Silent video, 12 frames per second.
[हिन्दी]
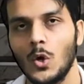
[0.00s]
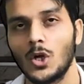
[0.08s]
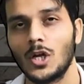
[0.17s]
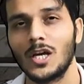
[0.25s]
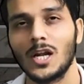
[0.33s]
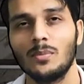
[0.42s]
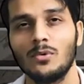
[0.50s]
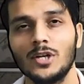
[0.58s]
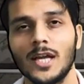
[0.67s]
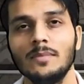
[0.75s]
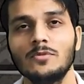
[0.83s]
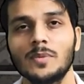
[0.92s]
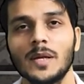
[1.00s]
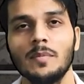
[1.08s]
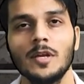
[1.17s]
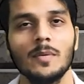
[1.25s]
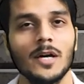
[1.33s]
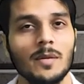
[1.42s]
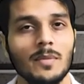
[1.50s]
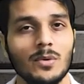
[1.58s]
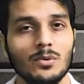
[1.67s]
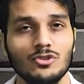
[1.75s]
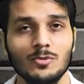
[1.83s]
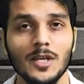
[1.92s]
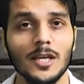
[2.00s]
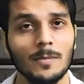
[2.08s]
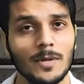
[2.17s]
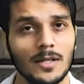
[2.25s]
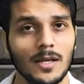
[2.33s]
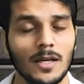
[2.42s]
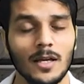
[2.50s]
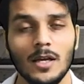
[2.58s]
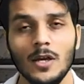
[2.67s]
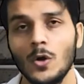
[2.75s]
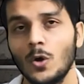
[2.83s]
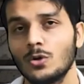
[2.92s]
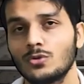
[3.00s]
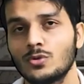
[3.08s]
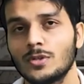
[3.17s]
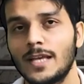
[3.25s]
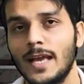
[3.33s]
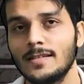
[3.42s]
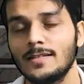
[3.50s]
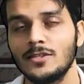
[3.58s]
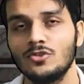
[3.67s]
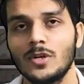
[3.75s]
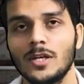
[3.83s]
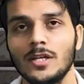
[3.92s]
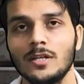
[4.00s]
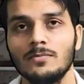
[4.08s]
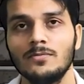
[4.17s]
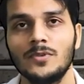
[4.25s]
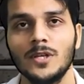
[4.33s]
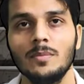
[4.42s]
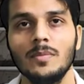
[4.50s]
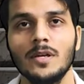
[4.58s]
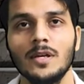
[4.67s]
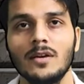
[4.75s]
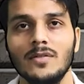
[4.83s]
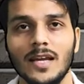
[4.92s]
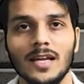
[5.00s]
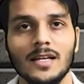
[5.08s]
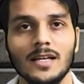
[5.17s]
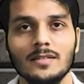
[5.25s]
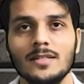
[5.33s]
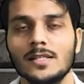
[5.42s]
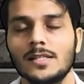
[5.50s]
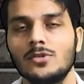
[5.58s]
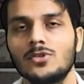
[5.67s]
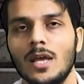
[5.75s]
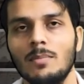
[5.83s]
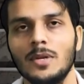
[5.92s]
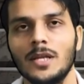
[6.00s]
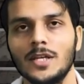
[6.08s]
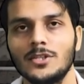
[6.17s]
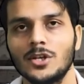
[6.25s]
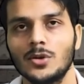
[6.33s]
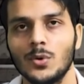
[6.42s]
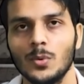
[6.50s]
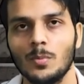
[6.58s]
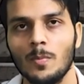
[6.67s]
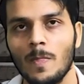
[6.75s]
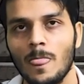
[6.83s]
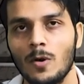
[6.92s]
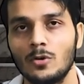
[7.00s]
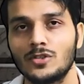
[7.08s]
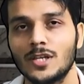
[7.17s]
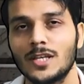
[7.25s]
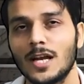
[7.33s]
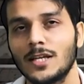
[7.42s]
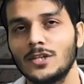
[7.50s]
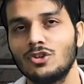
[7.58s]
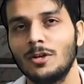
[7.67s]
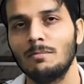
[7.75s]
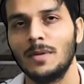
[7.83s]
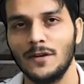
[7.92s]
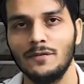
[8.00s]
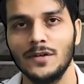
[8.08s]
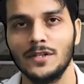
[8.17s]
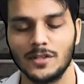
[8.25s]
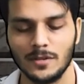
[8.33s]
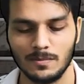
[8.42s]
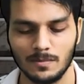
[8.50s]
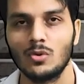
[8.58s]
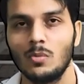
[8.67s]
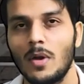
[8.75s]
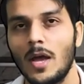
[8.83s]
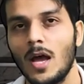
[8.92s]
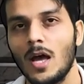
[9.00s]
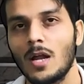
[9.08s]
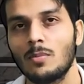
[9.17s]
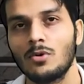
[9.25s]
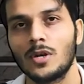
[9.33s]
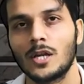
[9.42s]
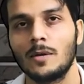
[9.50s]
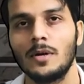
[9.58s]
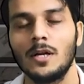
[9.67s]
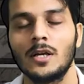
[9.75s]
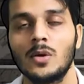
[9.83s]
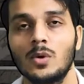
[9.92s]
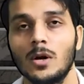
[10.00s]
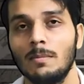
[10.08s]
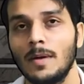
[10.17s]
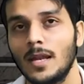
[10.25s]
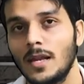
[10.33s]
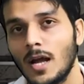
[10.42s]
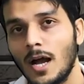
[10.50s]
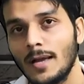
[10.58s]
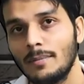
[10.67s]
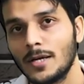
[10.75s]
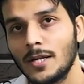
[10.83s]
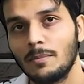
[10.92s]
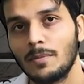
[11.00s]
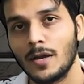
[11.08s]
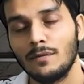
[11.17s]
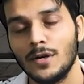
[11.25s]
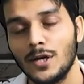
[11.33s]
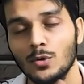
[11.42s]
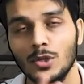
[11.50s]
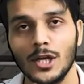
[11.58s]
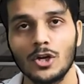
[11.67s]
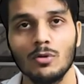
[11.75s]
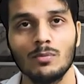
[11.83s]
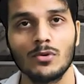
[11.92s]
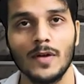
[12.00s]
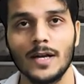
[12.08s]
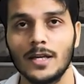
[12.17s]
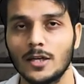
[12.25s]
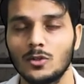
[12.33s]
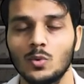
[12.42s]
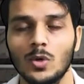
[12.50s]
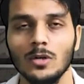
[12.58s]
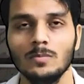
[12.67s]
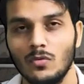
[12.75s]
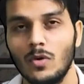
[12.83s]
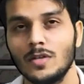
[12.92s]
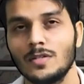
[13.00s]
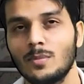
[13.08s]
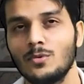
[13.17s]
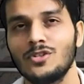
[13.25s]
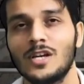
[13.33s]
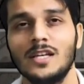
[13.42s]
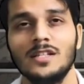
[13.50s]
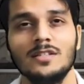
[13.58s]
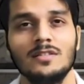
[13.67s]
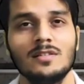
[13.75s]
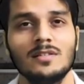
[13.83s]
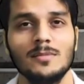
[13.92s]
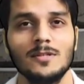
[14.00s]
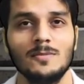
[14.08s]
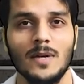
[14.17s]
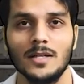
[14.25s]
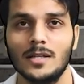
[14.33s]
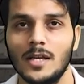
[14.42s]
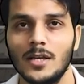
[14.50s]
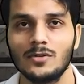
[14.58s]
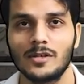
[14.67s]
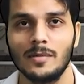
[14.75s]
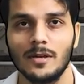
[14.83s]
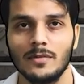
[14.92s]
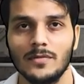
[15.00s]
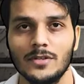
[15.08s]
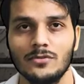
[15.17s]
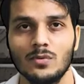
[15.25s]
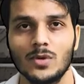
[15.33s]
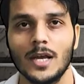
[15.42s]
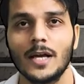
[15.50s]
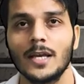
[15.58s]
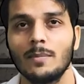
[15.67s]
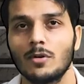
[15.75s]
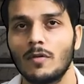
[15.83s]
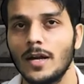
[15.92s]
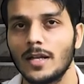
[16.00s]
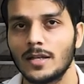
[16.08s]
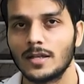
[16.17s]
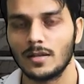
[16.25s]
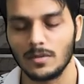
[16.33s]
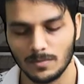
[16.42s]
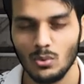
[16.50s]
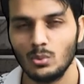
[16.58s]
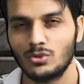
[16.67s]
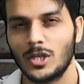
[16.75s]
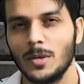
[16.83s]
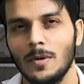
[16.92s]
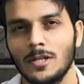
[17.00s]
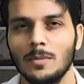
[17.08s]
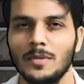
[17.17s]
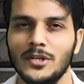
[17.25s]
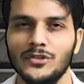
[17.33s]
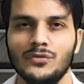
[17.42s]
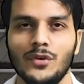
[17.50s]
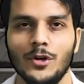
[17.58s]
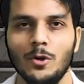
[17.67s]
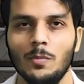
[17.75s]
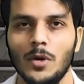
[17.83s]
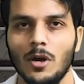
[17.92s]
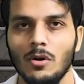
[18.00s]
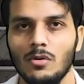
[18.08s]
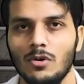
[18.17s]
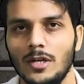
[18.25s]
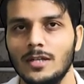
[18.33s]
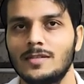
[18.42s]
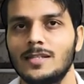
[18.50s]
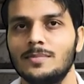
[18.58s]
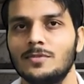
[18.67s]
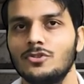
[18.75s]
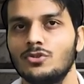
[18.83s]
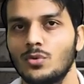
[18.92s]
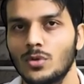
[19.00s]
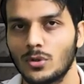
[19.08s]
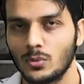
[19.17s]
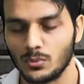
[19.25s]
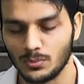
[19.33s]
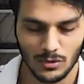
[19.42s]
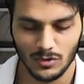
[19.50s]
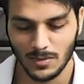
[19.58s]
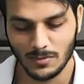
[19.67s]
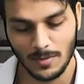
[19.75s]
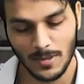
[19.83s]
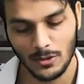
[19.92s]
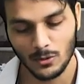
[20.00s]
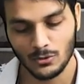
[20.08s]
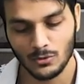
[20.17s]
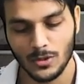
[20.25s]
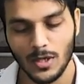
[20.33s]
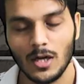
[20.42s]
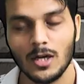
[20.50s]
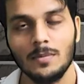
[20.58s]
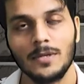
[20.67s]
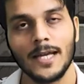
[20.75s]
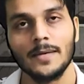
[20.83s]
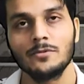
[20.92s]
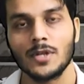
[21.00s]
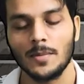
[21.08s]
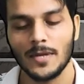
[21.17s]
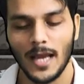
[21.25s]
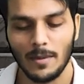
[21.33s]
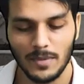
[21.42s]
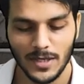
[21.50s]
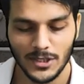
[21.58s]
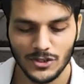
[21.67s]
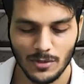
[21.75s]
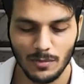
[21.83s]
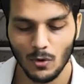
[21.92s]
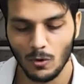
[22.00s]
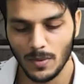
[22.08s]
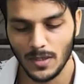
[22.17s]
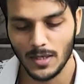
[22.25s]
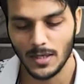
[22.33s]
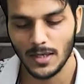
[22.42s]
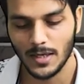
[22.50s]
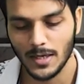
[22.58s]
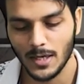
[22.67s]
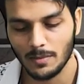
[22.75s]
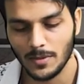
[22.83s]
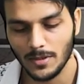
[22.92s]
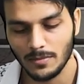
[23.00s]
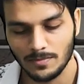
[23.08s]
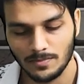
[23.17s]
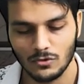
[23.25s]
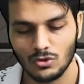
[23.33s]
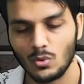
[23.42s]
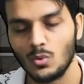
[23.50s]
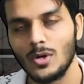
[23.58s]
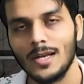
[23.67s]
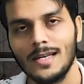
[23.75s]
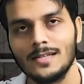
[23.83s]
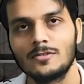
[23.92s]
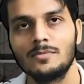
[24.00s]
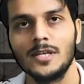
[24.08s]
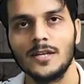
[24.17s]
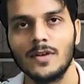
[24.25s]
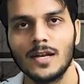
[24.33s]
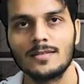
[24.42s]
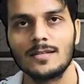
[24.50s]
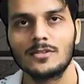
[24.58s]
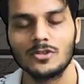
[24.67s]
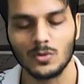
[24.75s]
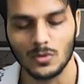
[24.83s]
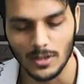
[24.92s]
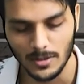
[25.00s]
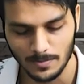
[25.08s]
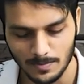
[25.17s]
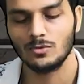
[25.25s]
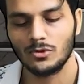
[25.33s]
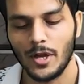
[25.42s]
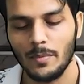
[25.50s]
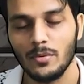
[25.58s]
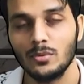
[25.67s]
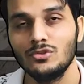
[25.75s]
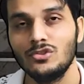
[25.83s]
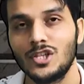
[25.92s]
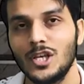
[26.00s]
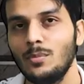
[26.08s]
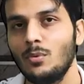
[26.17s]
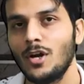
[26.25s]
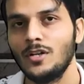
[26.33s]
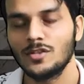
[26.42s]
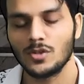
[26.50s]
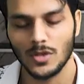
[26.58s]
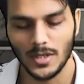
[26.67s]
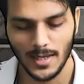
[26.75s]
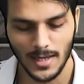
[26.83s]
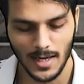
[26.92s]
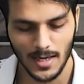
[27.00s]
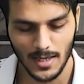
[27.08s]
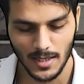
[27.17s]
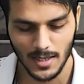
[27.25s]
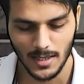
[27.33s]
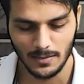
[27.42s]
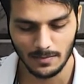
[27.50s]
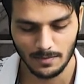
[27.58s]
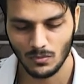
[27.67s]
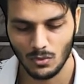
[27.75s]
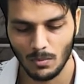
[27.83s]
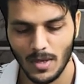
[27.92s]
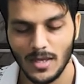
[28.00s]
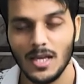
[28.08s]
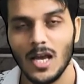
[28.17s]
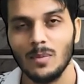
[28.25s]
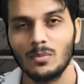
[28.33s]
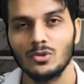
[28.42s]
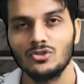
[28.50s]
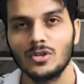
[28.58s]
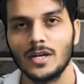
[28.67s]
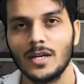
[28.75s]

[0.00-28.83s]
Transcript: और अगर आपको टाइम स्प्राइम के बारे में कुछ भी नहीं पता है और उसको कैसे जो है हम फ्री में अवेल कर सकते हैं उस एप्लीकेशन को उसके क्या क्या जो है बेनिफिट्स हैं तो मैं यार आपको रेकमेंड करूंगा पहले ना आई बटन पे वीडियो देख लो प्रोवाइड कर दूंगा वहां से आपको सारी चीजें समझ में आ जाएंगी उसके बेनिफिट्स वो क्या क्या प्रोवाइड करता है उसके बाद आप इस वीडियो पे आओ और यहाँ स्टेप से शुरू करो तो सबसे पहले दोस्तों यहाँ हम टाइम स्टैम के एप्लीकेशन में ओपन कर लेंगे यहाँ पे जो गूगल ने मिनी वाला सेक्शन होता है तो यहाँ पे कुछ की पॉइंट्स इन्होंने दिखा रखे हैं तो मैं ये आपको जो